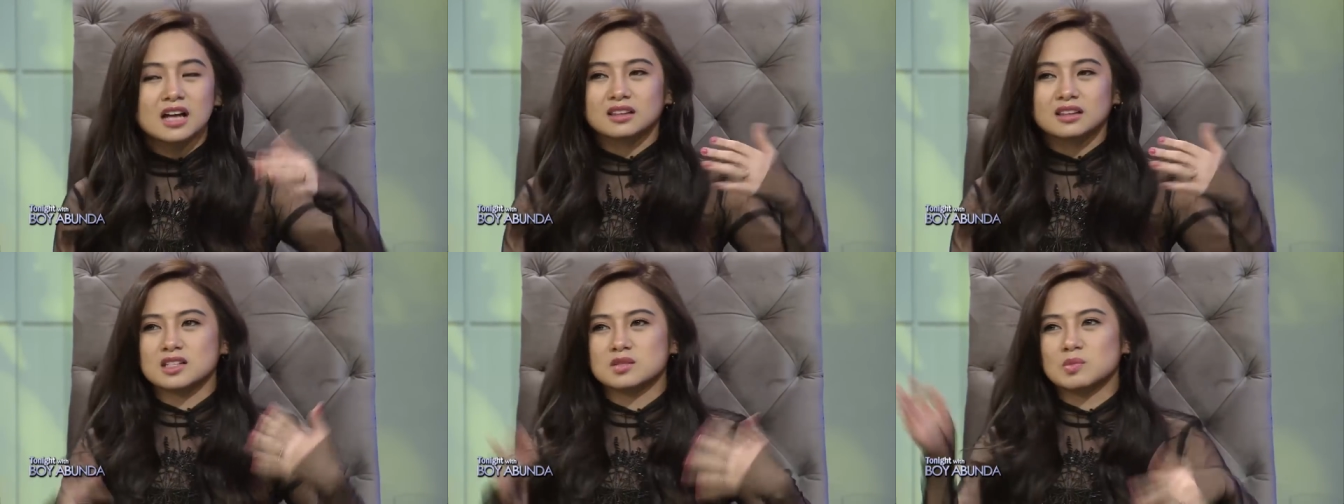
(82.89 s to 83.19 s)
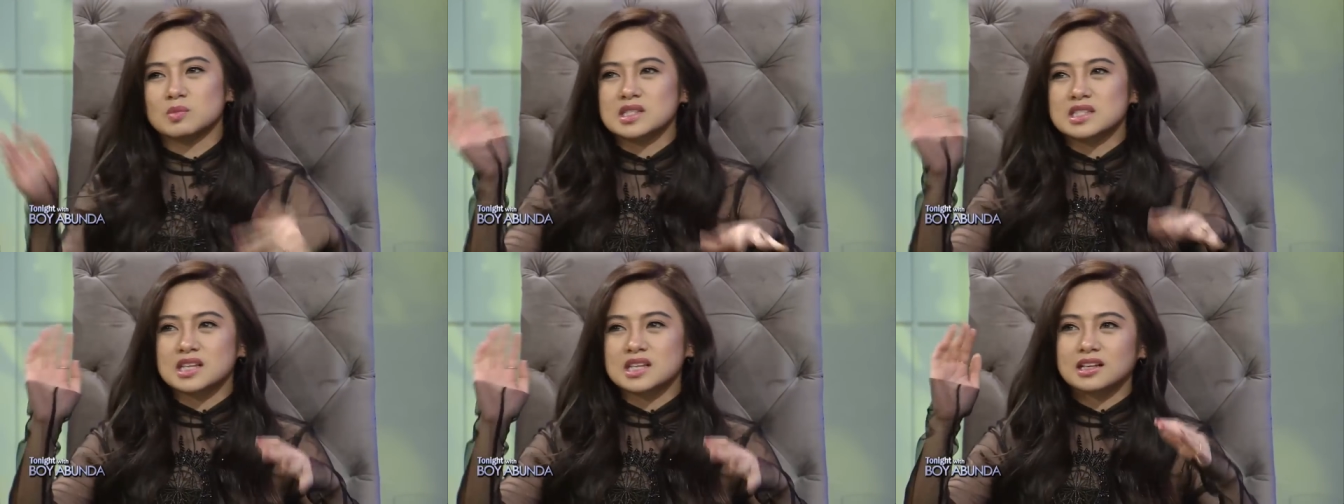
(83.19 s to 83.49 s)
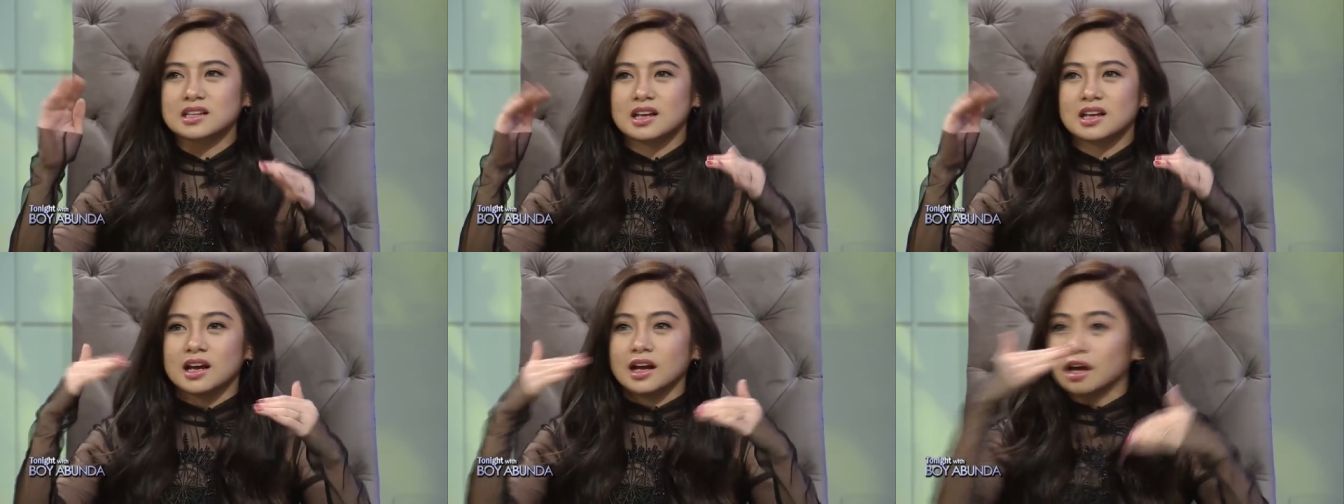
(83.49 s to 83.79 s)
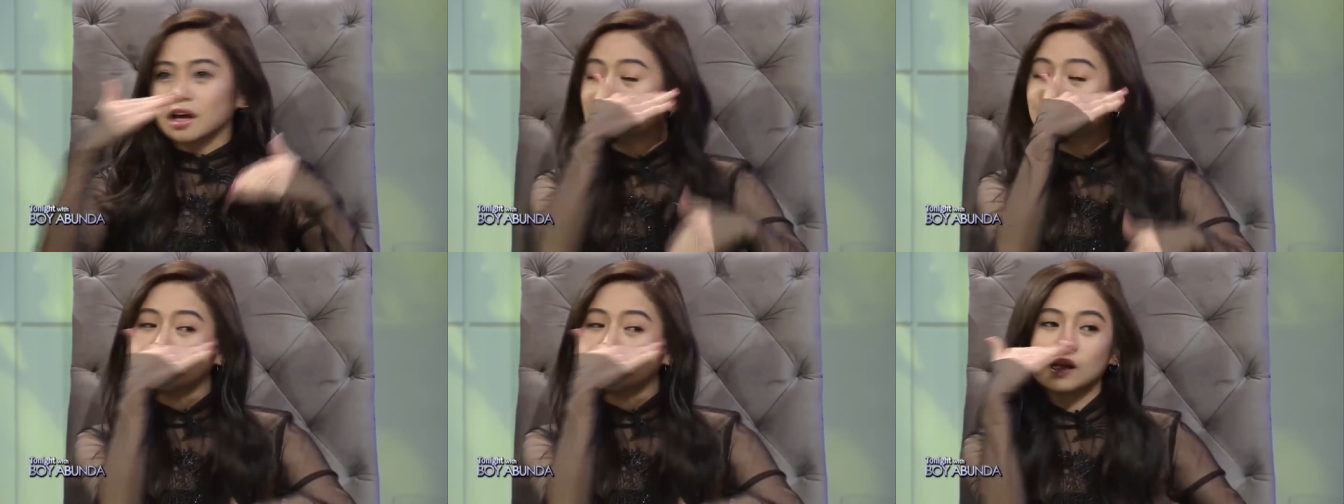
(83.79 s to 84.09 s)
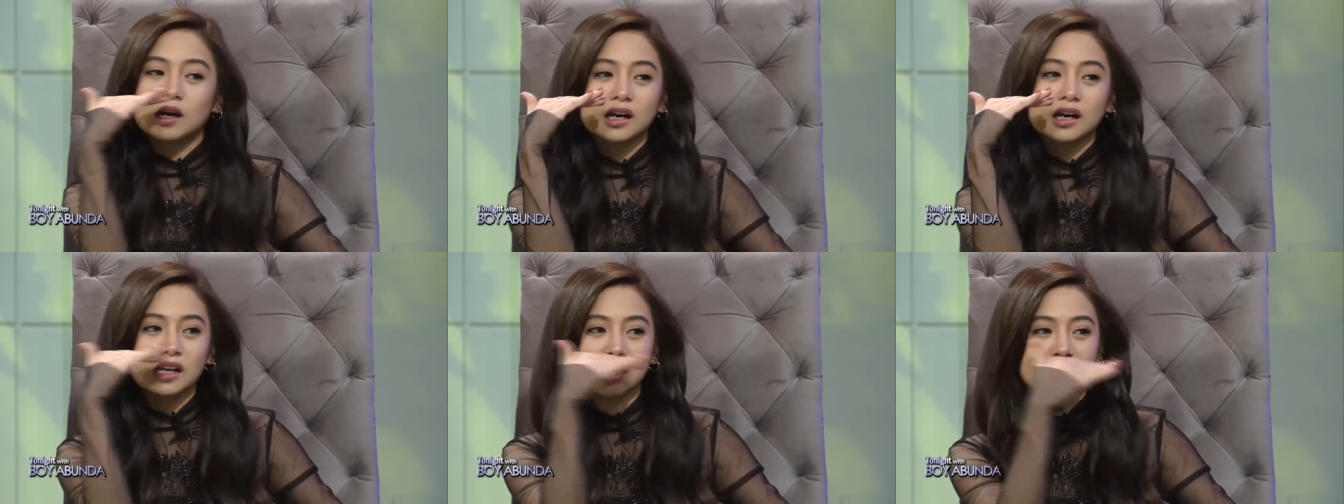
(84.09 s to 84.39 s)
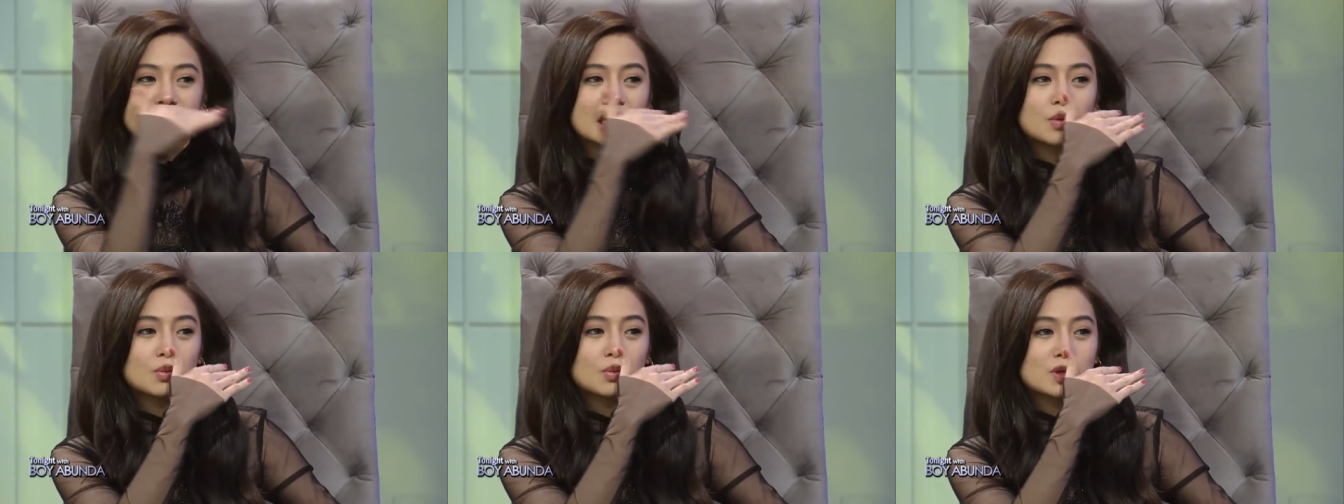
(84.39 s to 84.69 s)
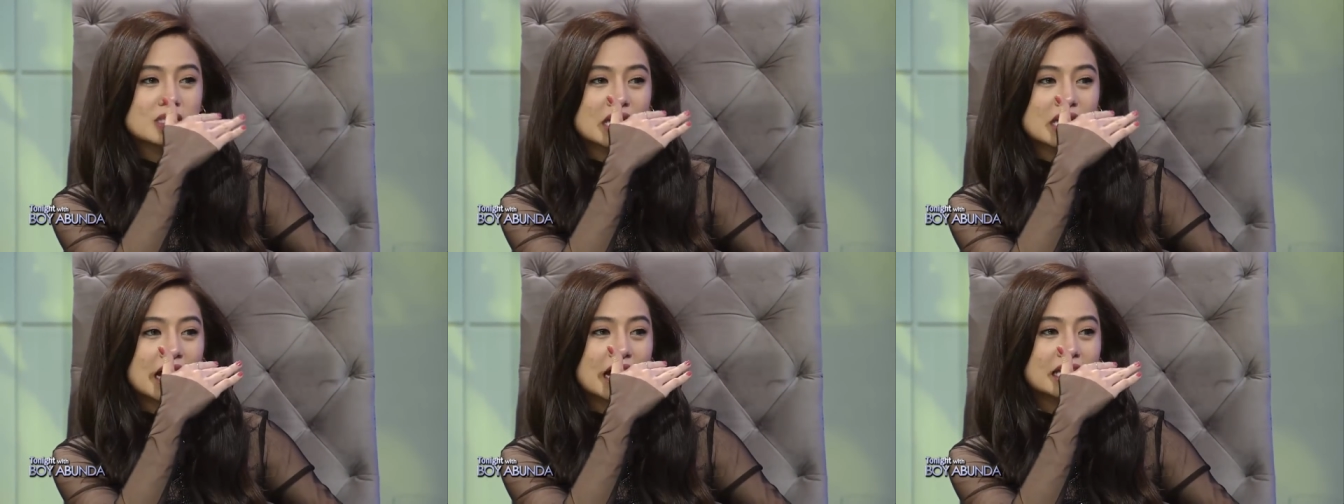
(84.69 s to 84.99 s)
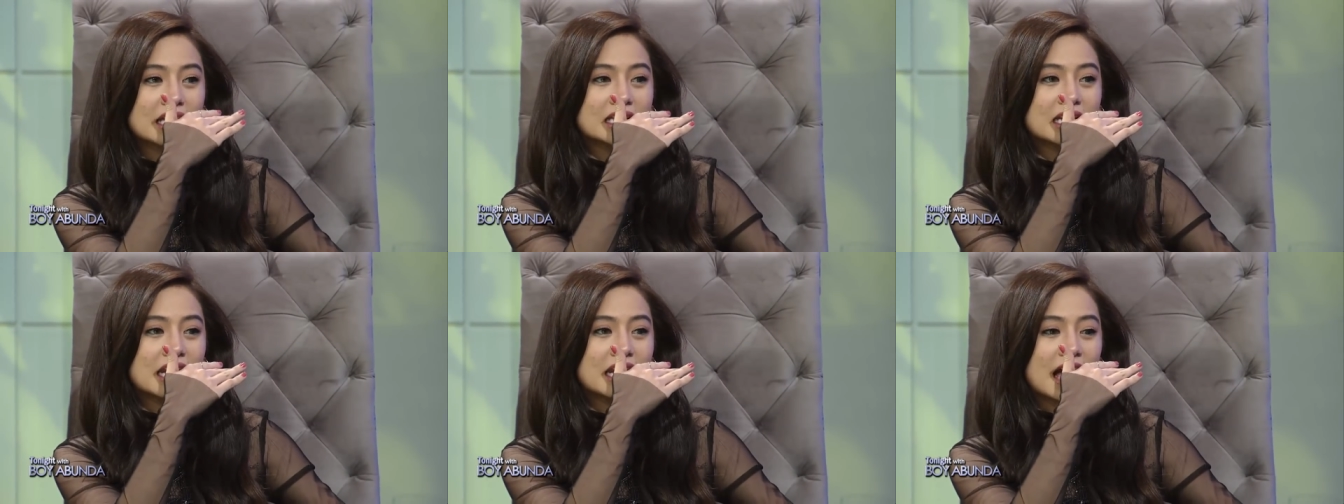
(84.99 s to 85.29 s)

Tapos minsan, ito lang kita mo sa kanila.